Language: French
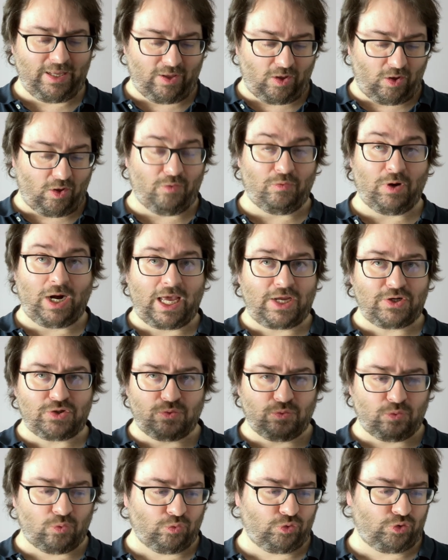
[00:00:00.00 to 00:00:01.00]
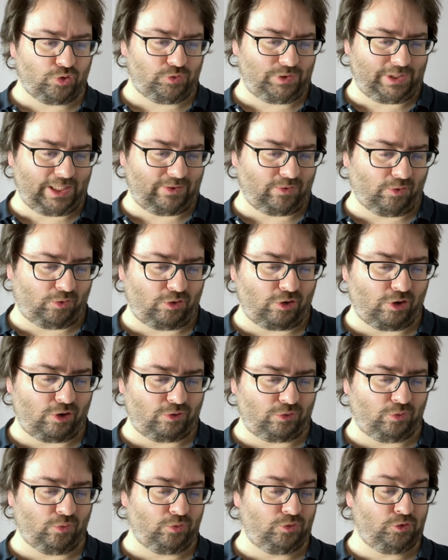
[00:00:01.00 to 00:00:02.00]
voilà, je, donc je cite
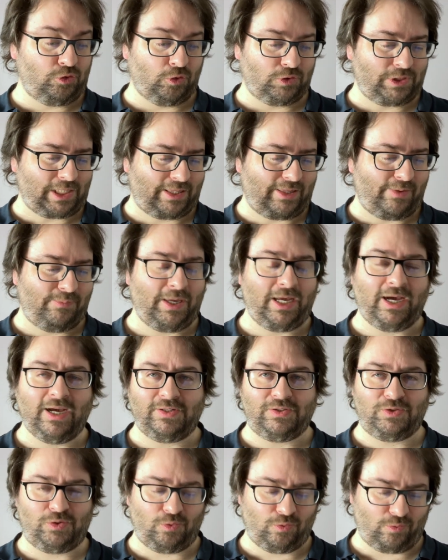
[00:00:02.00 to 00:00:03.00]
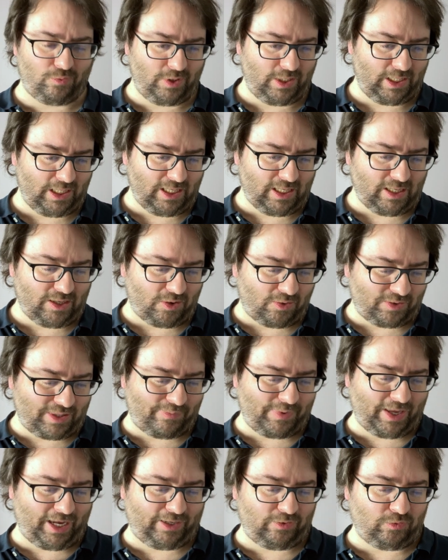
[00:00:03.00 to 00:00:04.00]
encore donc sur cette immigration en
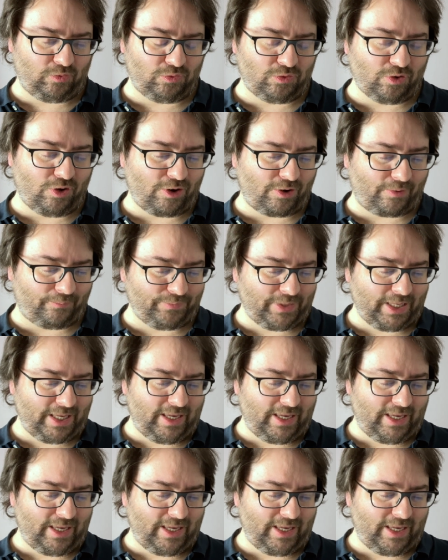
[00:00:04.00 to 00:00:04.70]
Amérique du Nord.